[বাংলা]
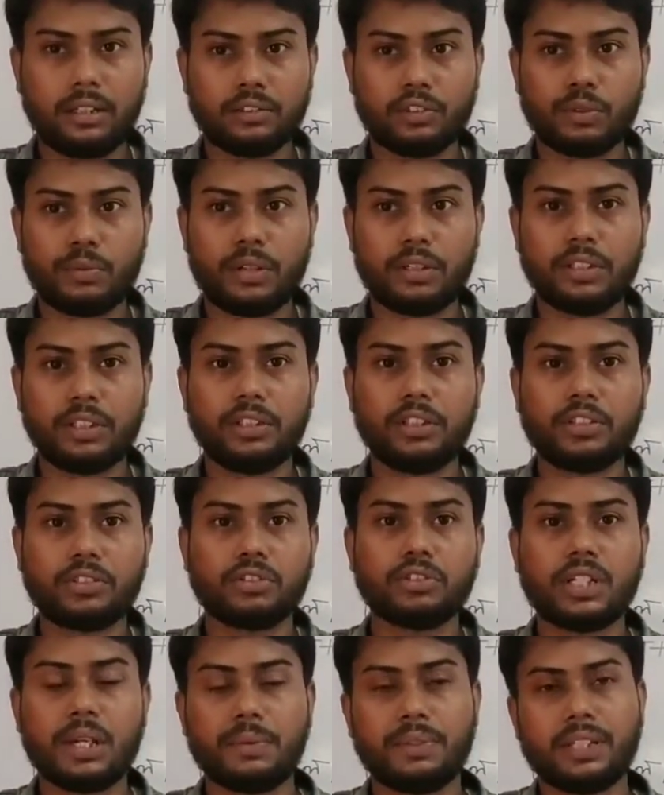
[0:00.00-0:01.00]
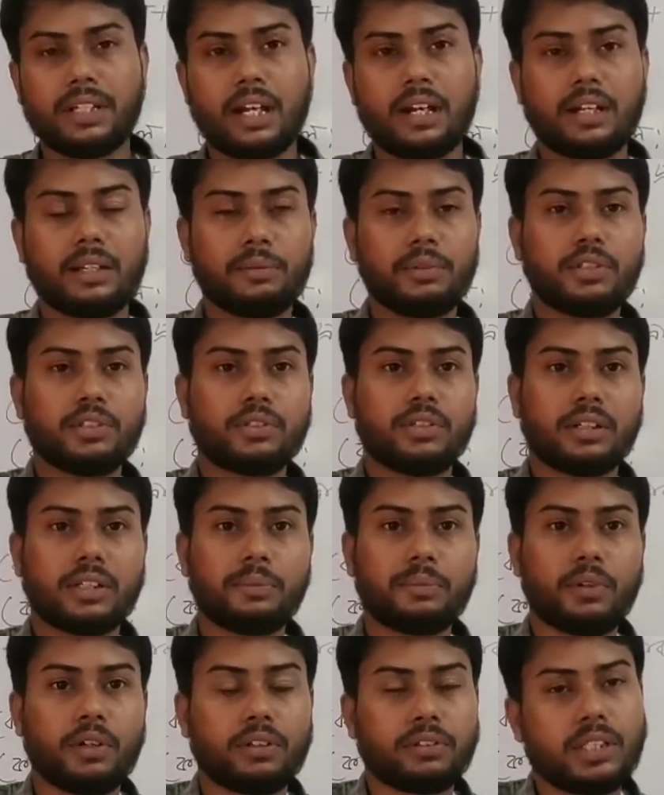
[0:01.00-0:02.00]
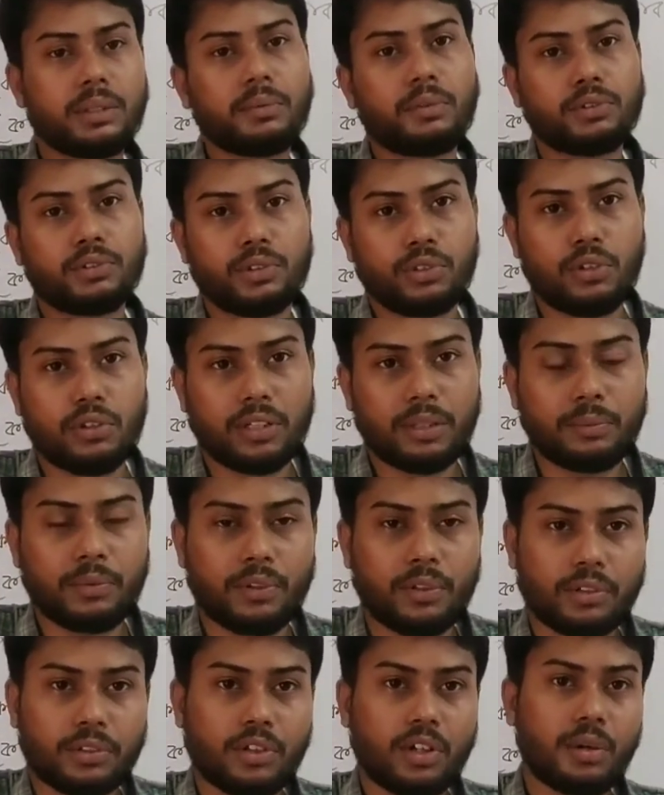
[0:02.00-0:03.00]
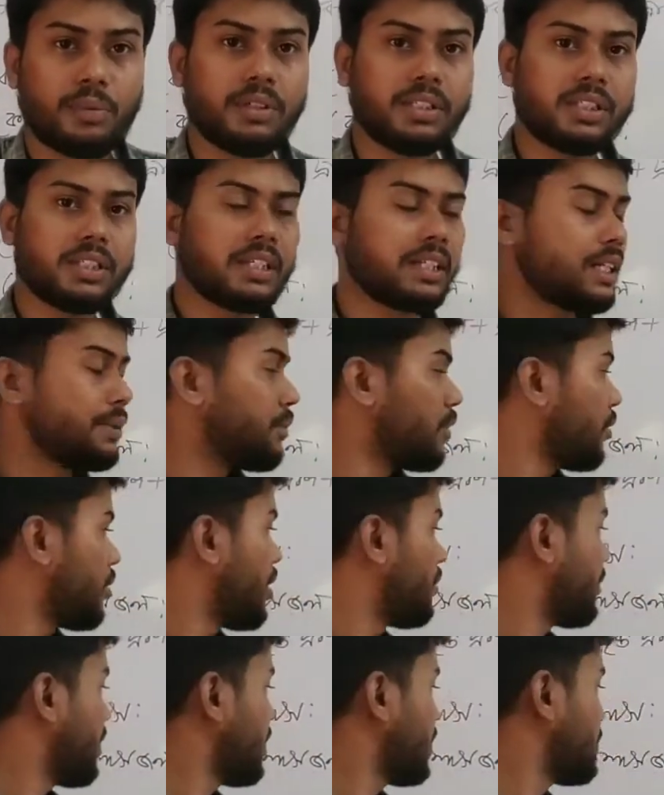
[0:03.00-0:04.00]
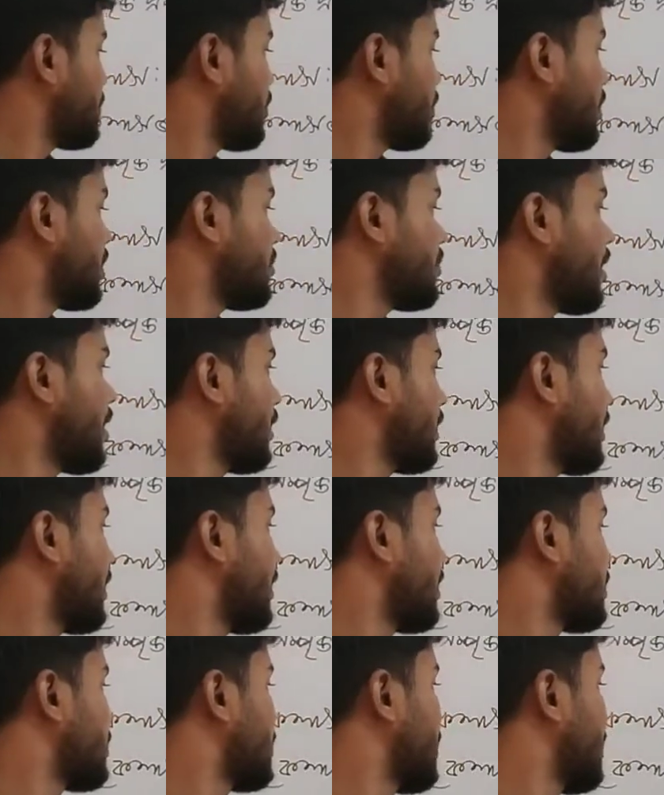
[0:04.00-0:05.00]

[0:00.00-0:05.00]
তোমার নির্দিষ্ট জ্যামিতিক আকার বিশিষ্ট একটা পদার্থে বস্তু খণ্ডে পরিণত হবে সেটাকে বলবো আমরা স্পটিক বা কেলাস